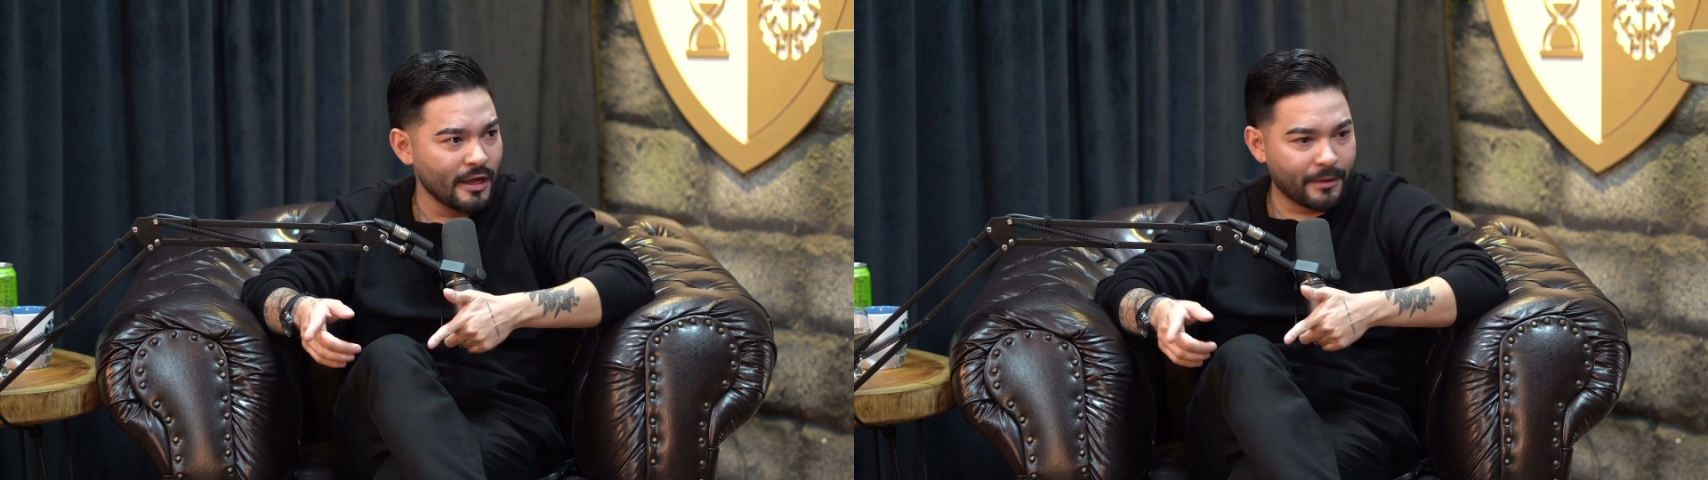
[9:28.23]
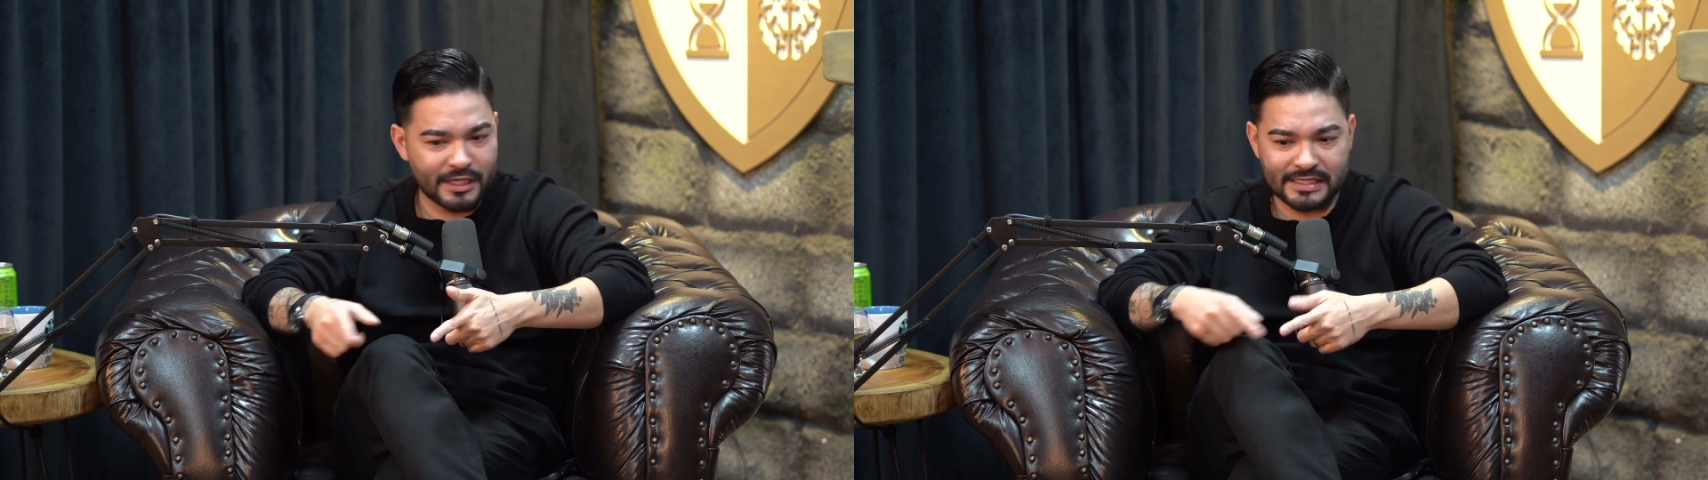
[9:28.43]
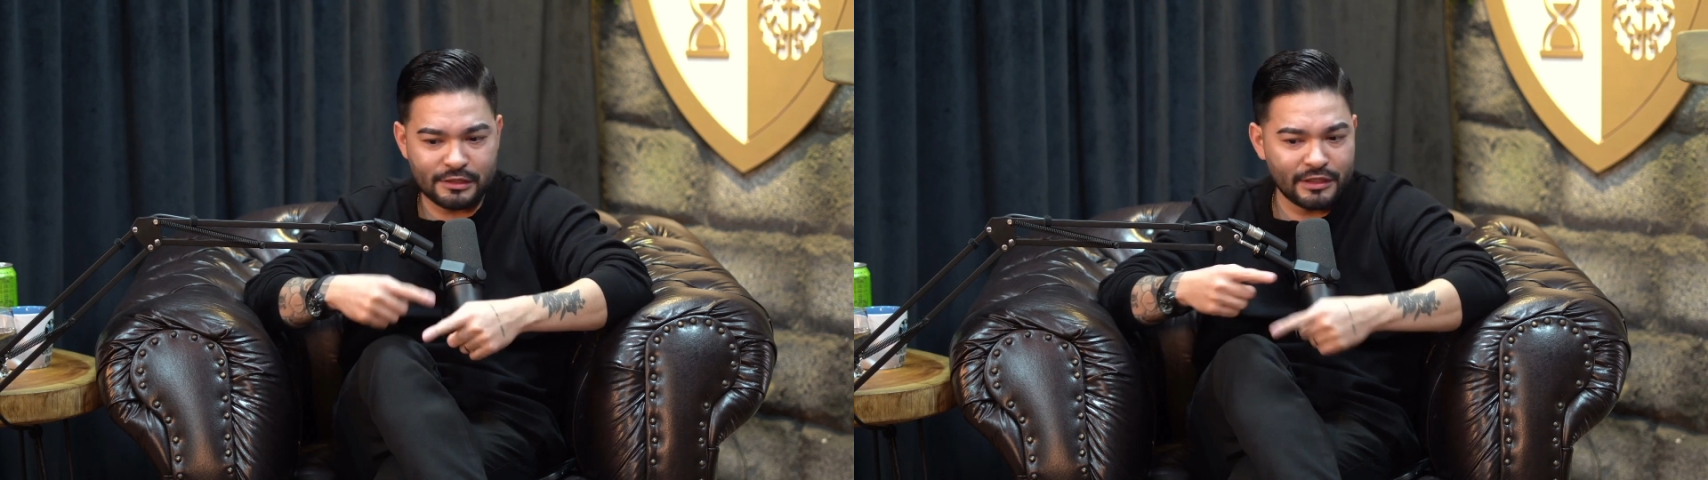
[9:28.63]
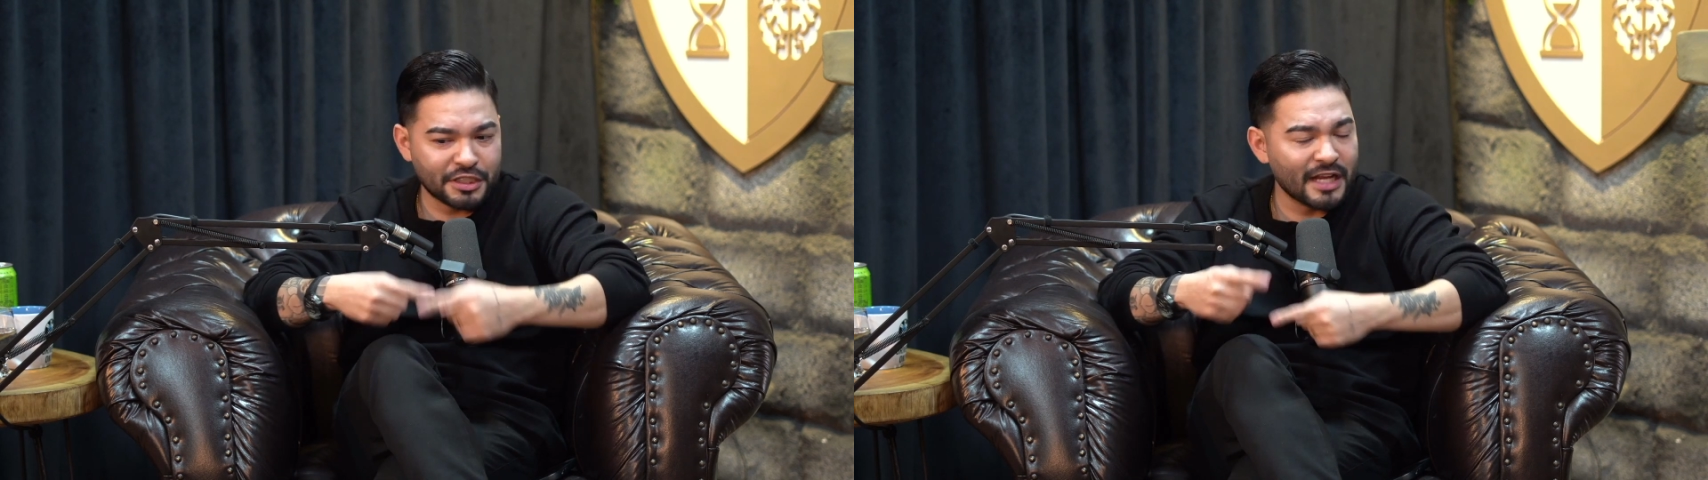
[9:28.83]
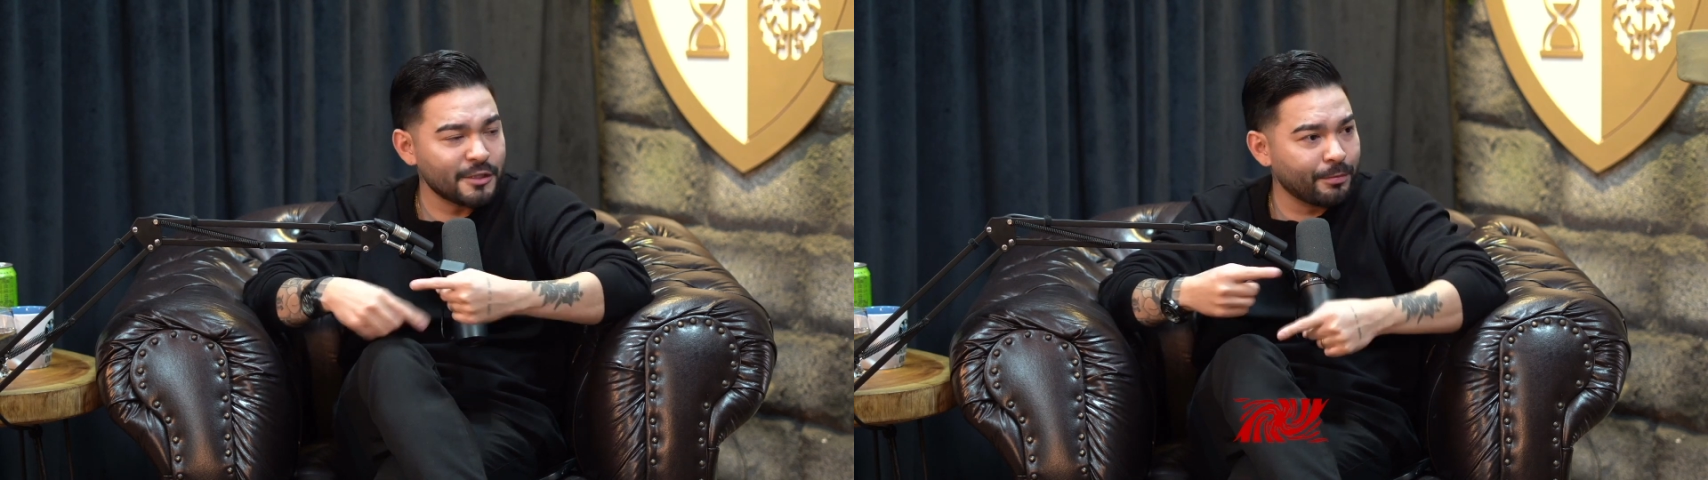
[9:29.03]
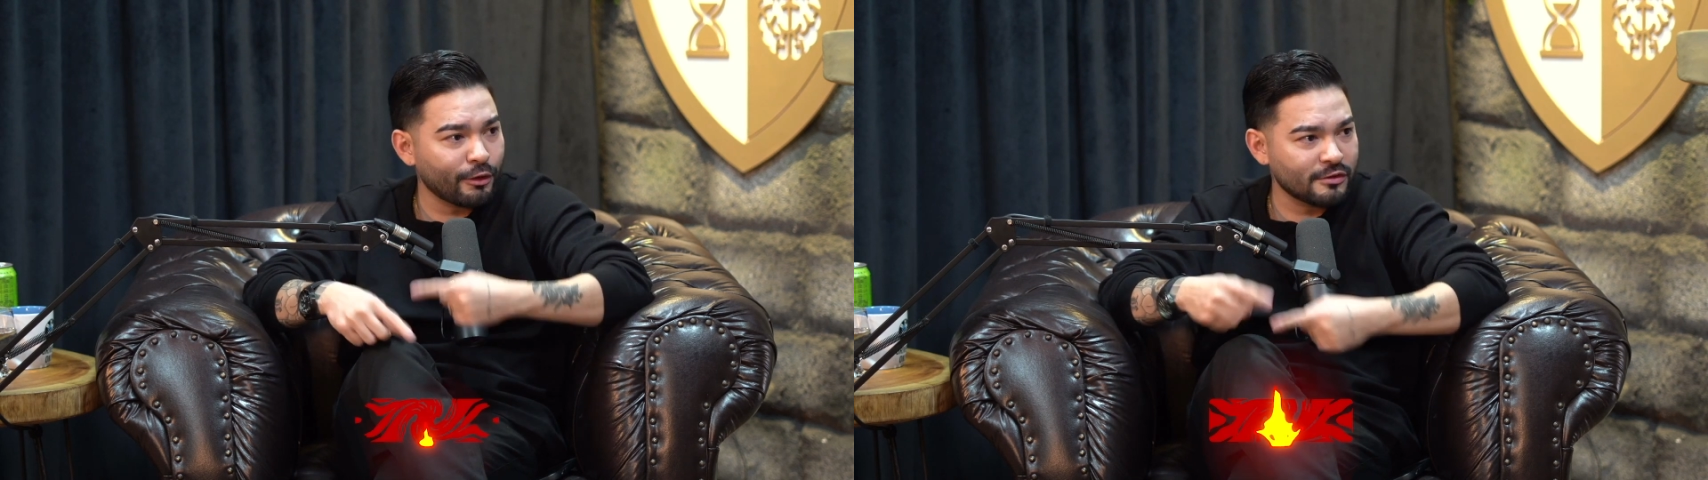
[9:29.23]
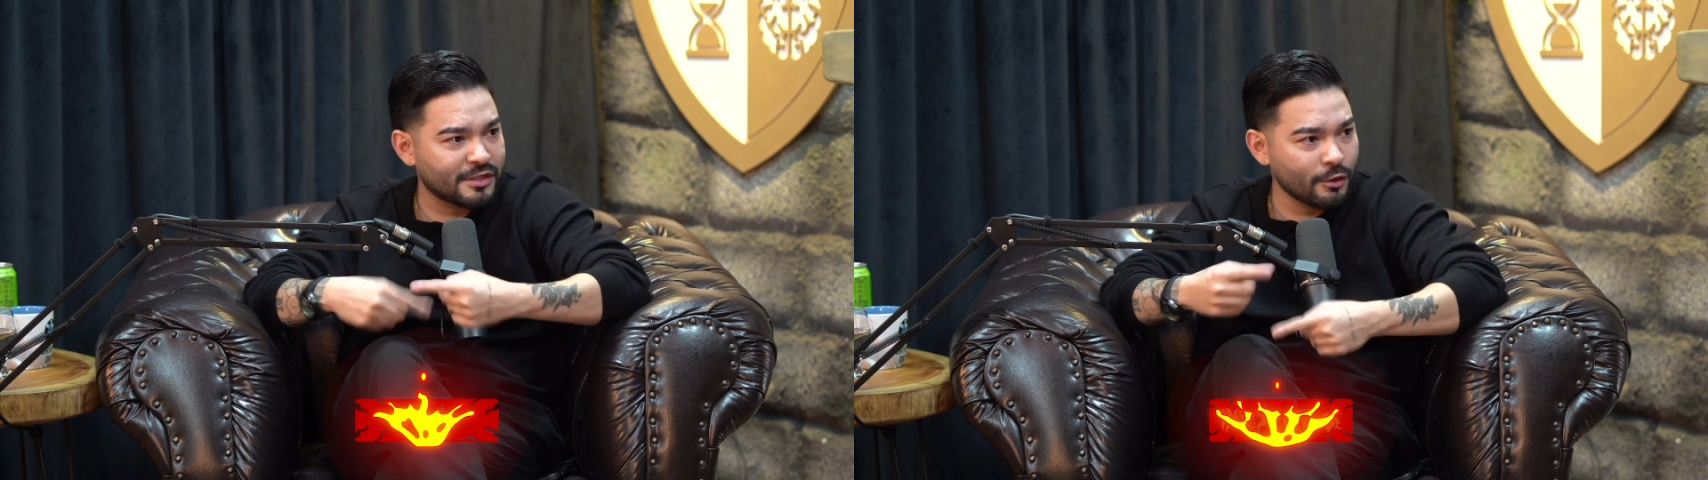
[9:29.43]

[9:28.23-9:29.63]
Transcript: Porque se eu deixar de produzir